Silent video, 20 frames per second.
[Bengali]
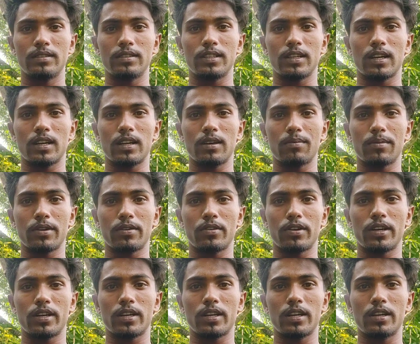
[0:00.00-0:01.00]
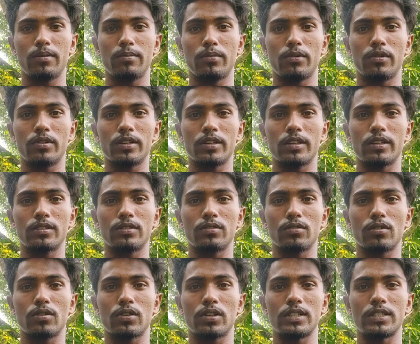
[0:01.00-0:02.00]
যেখানে আপনার অনেকটা ইম্পর্টেন্ট কিছু
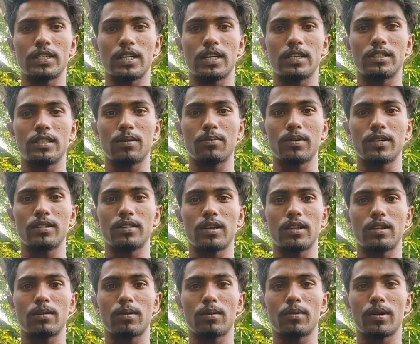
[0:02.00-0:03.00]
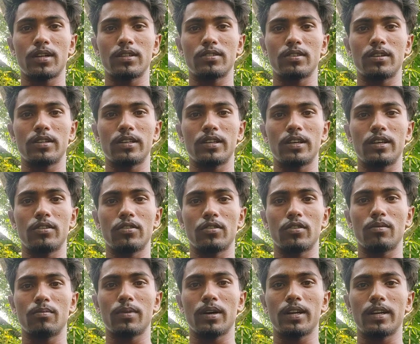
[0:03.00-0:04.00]
তথ্যের সাহায্যে আপনারা জানতে পারবেন আসলে এটি
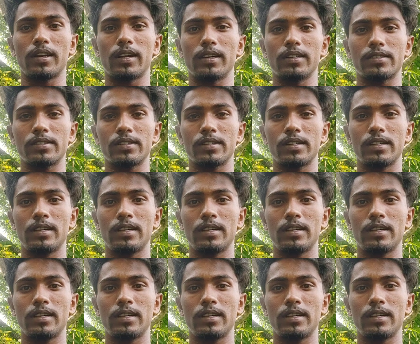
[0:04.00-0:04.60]
কীরকম মানের গাছ